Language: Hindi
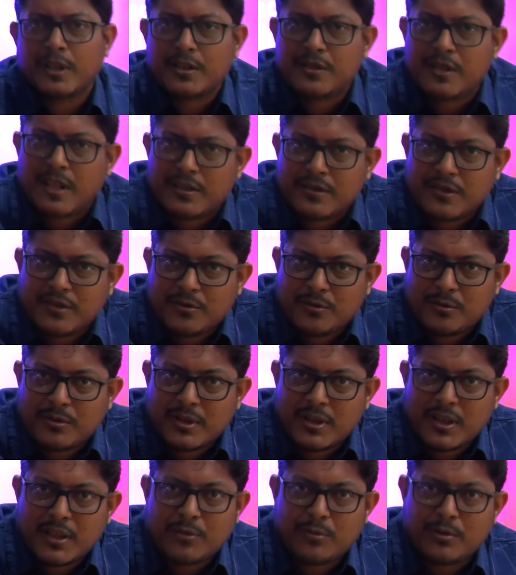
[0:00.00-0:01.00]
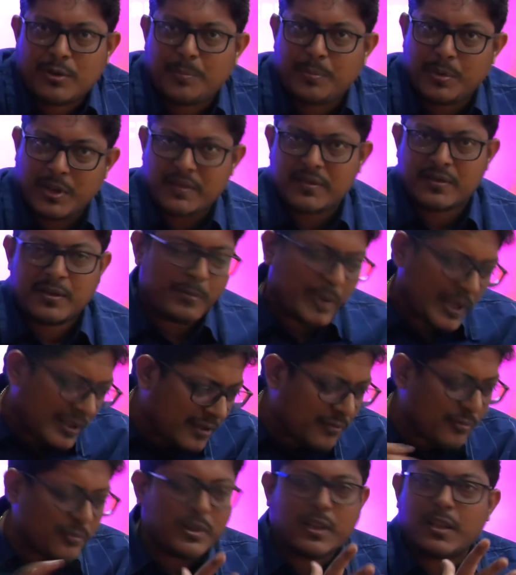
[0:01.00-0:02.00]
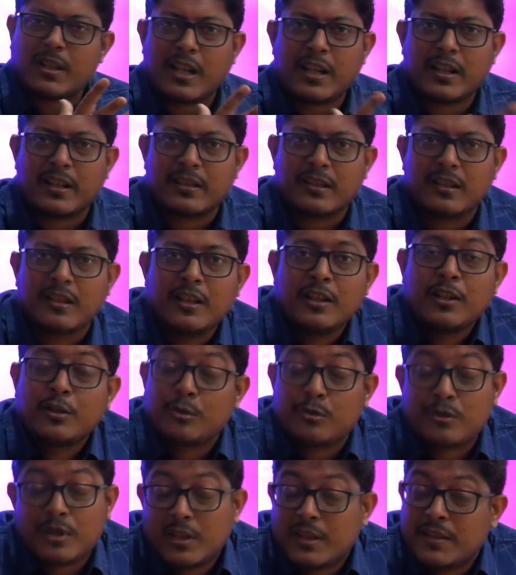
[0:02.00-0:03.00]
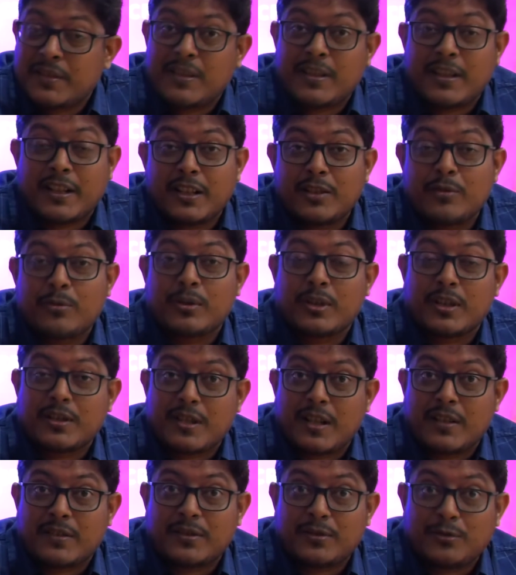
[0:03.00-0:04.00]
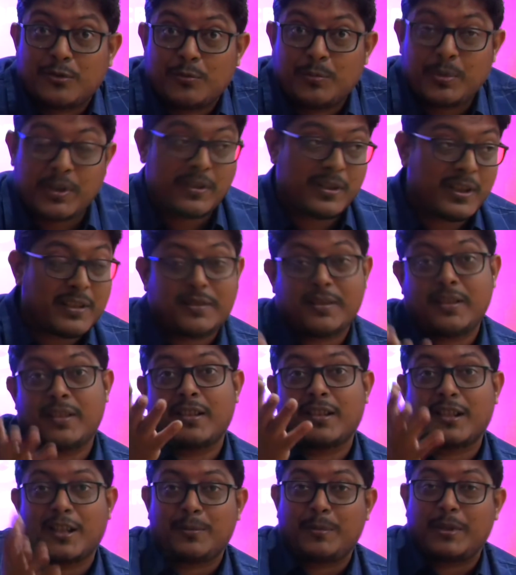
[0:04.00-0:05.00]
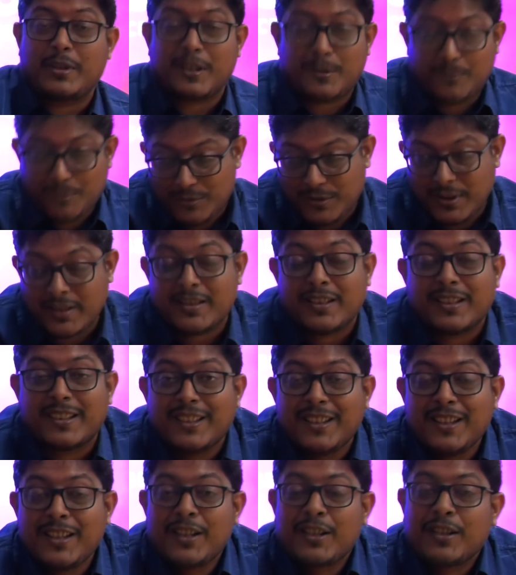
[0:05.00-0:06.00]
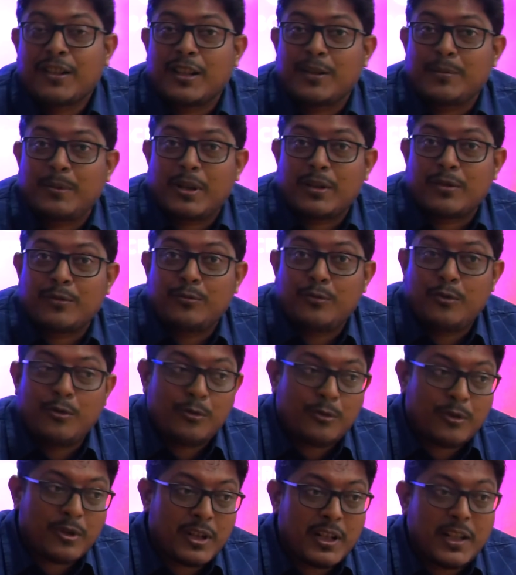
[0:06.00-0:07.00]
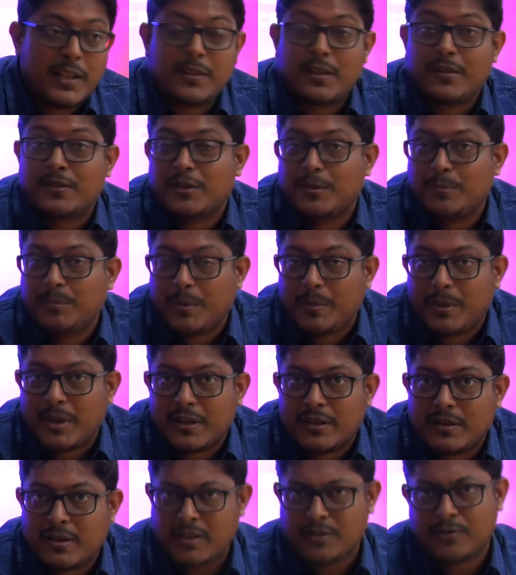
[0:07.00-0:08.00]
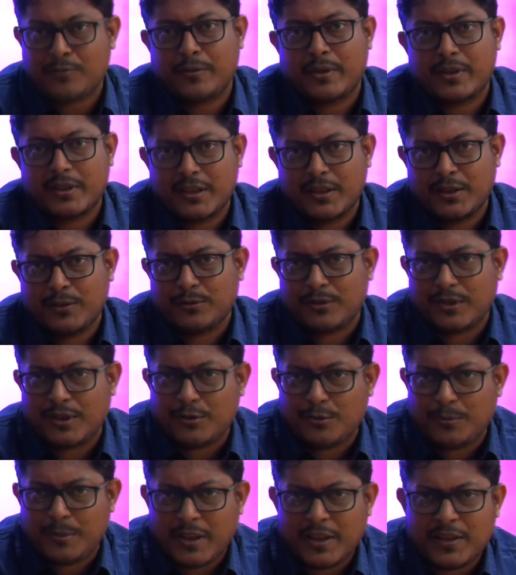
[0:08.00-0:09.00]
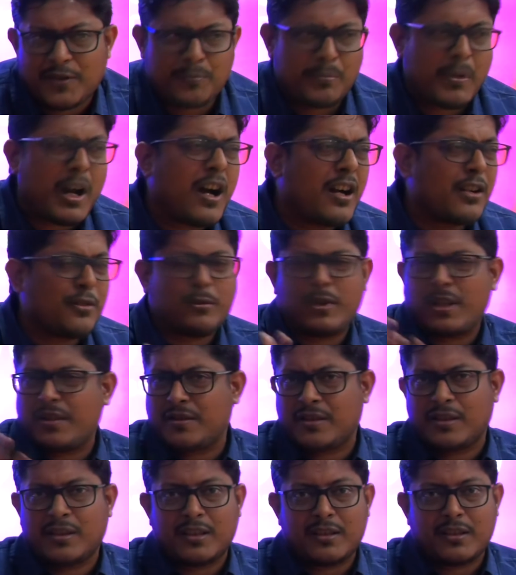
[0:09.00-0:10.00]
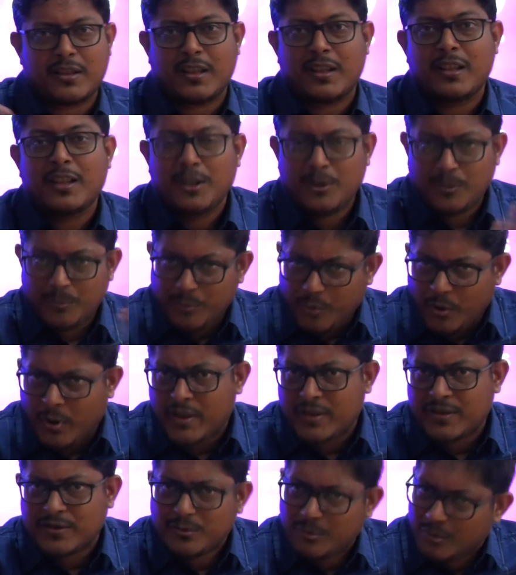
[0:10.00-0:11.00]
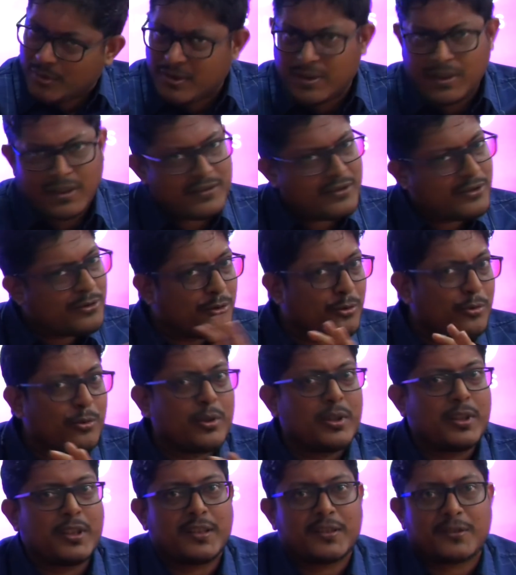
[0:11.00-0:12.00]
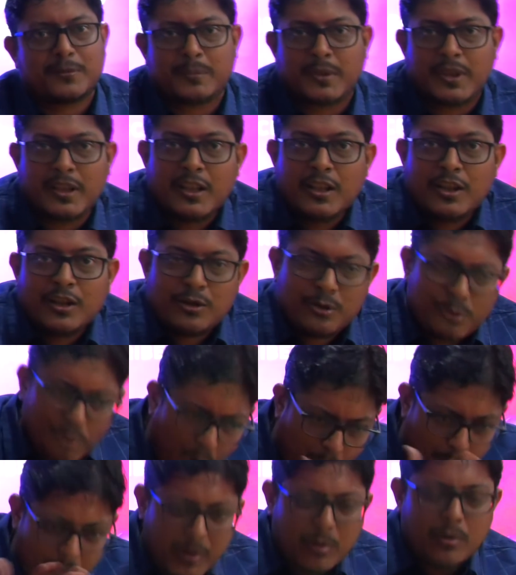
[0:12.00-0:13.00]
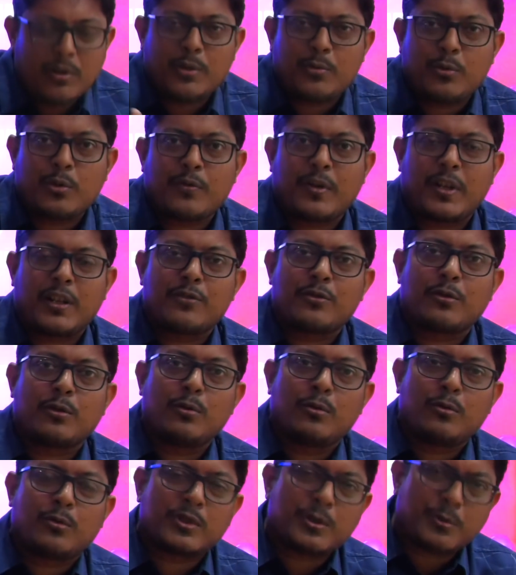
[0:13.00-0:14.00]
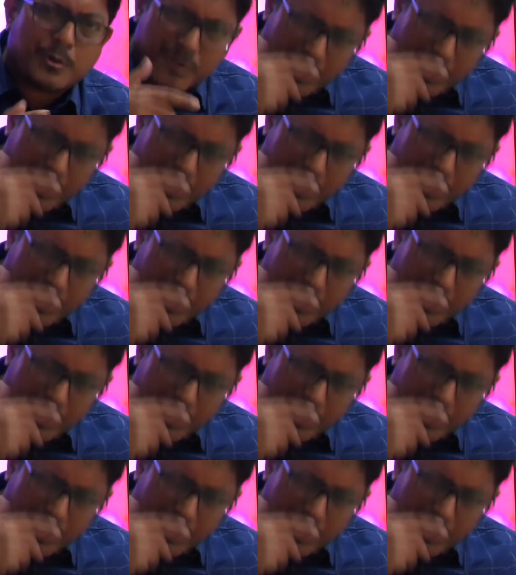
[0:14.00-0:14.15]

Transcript: के चांसेस होते हैं ना क्योंकि प्लस से माइनस तो टकराएगा ना तो जल्दी से नेगेटिव होने के चांसेस उन पर ट्रस्ट करना कई बार टफ हो जाता है कई बार वो रिलेशनशिप में बड़े ट्रस्ट वर्दी नहीं होते जो बड़े स्मार्ट और अच्छे दिखते बॉयज़ और गर्ल्स दोनों ही केस में नॉर्मल लुकिंग वाले जो लोग होते वो